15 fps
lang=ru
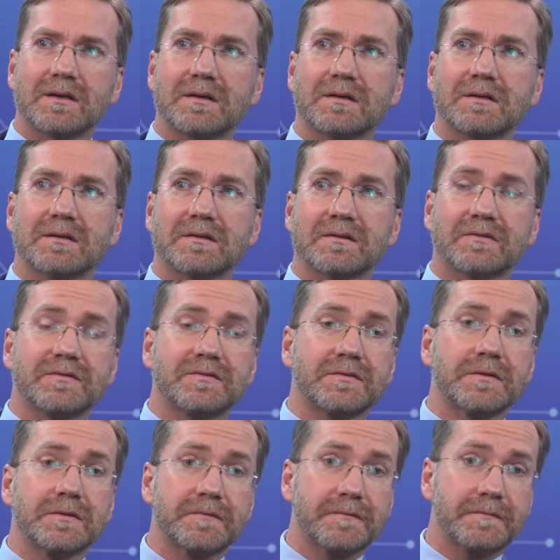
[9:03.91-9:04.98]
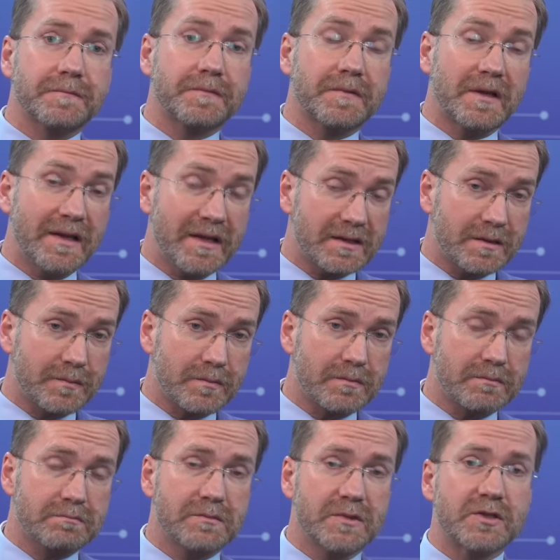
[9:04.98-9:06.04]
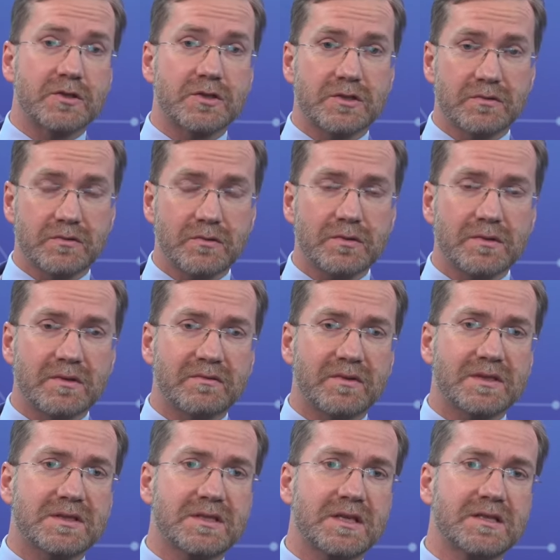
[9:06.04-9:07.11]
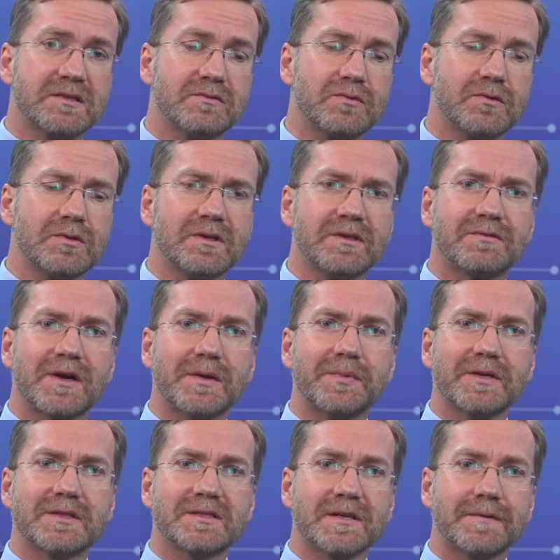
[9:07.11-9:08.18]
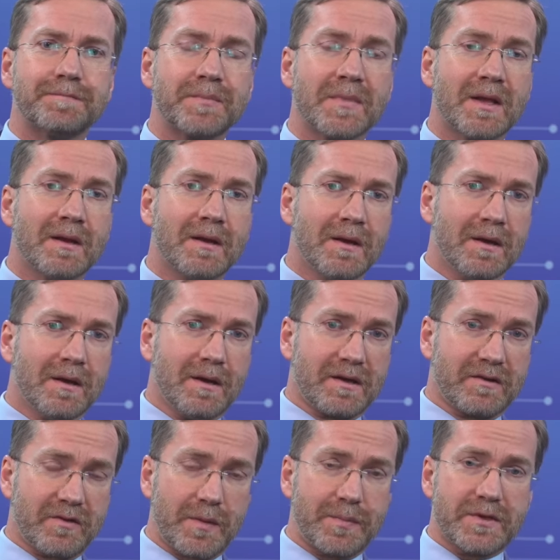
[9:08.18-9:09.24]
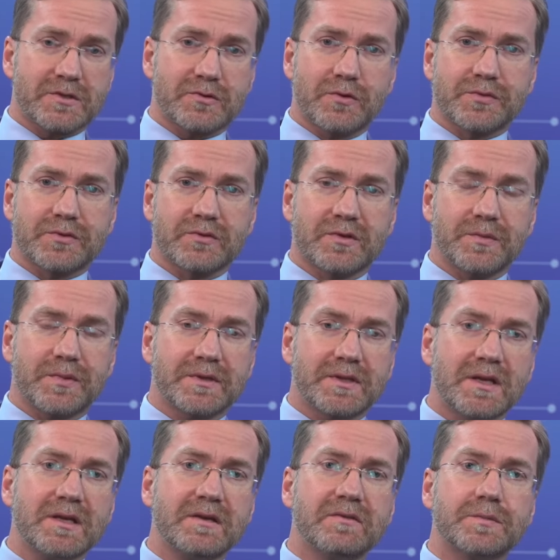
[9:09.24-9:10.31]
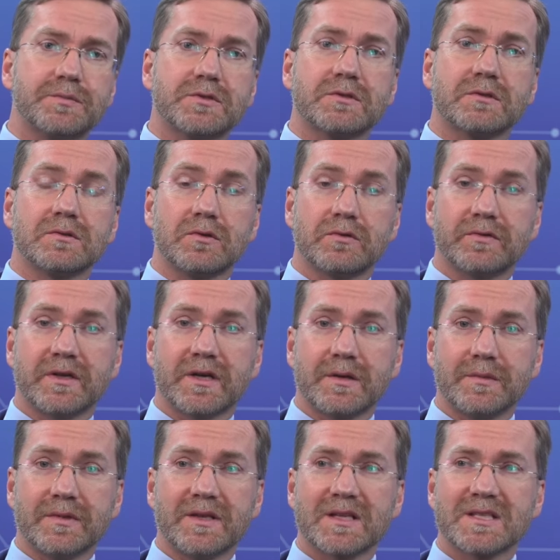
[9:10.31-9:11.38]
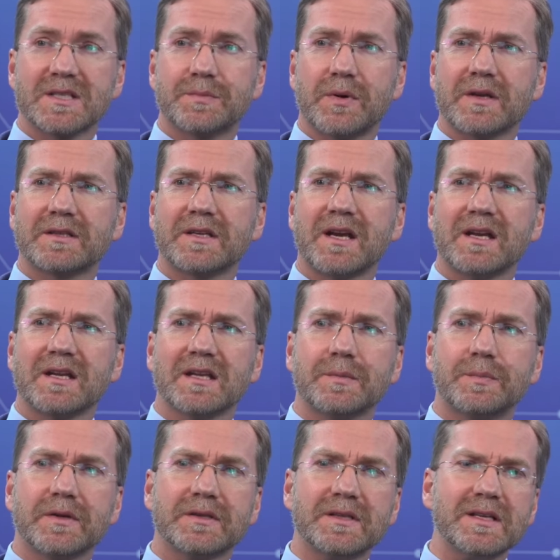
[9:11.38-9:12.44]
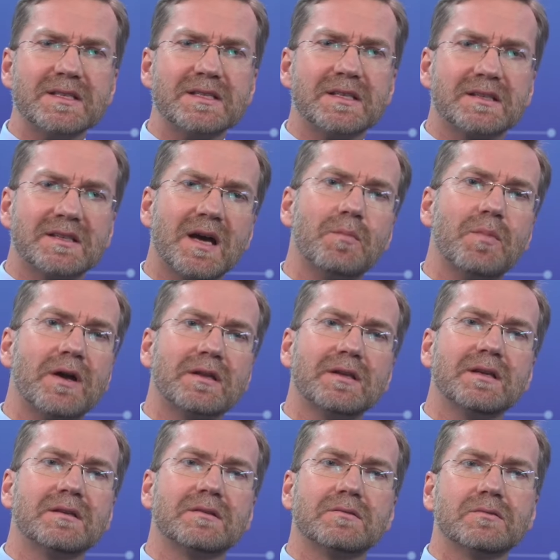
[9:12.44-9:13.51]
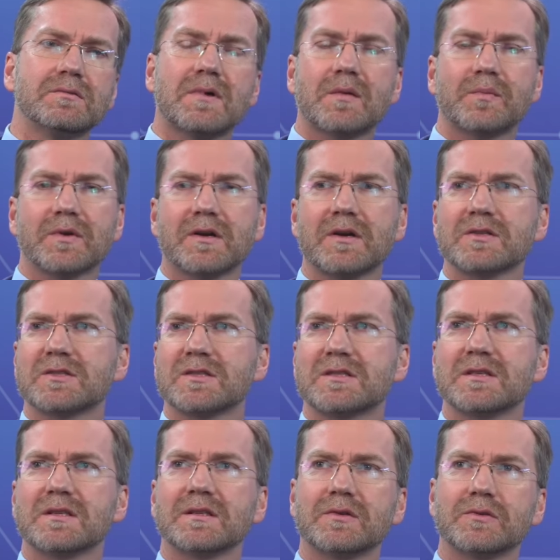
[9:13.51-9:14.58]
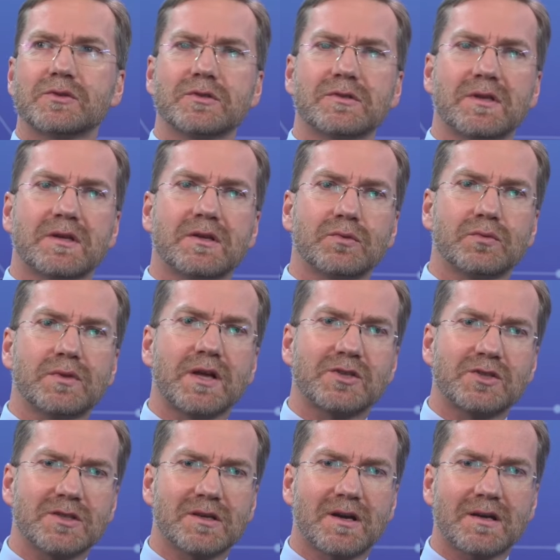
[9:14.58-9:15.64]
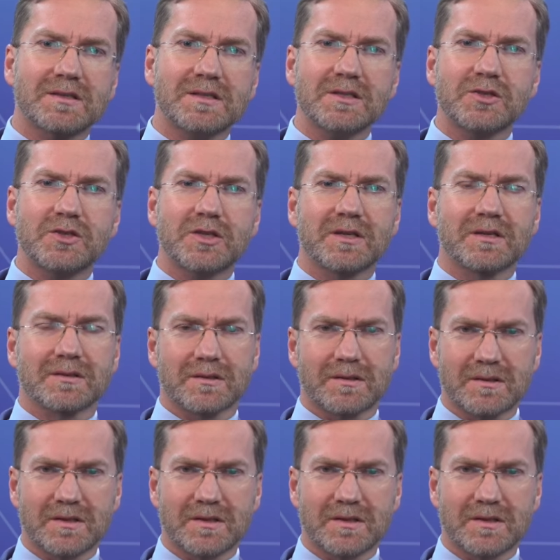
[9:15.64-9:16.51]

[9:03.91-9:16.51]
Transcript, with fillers: Э, летом нынешнего года, 23 года, европейцы Европейское общество гипертонии выпустило новые рекомендации по артериальной гипертензии, и там они, ну, как мне кажется, сделали очень такие удачные картиночки, такие